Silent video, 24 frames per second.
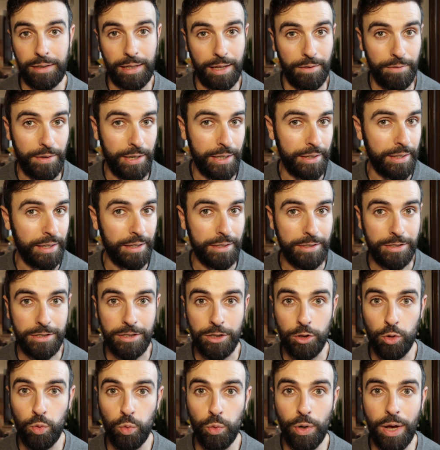l'avete
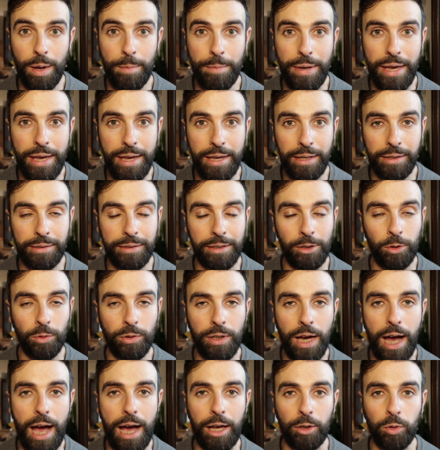sicuramente
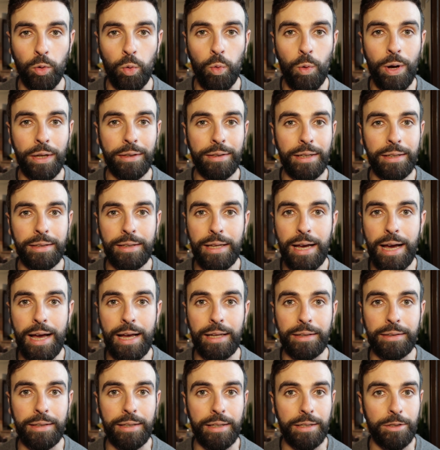notato quando
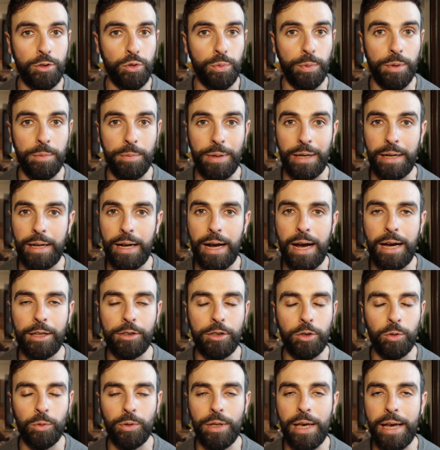andate al
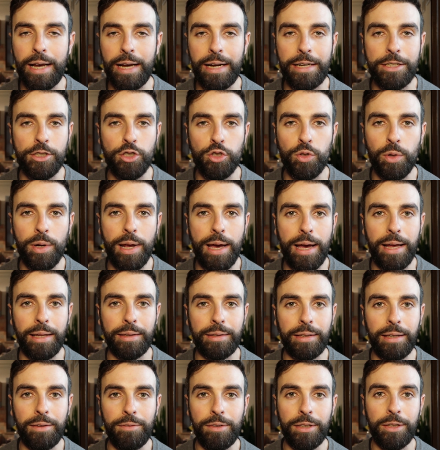supermercato, enoteca,
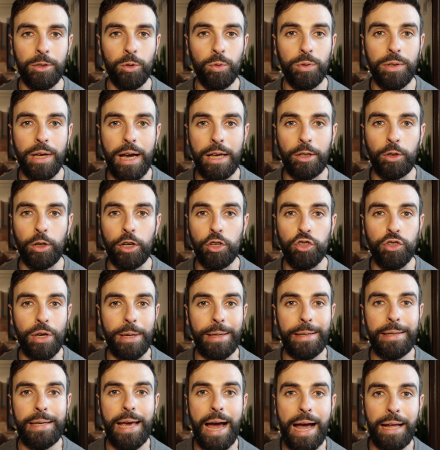ristorante, avete notato che
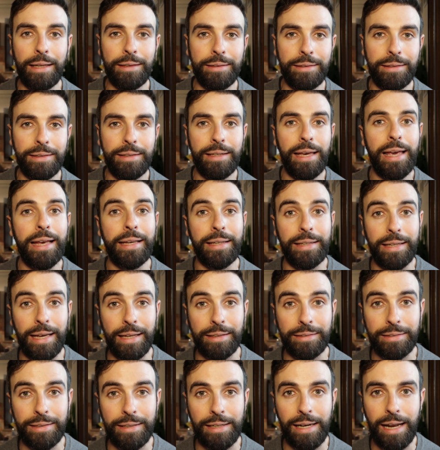c'è Chianti e
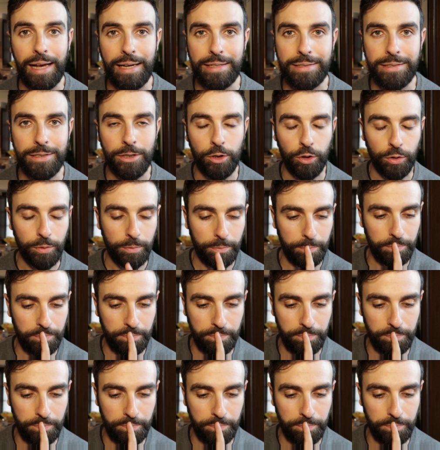Chianti classico.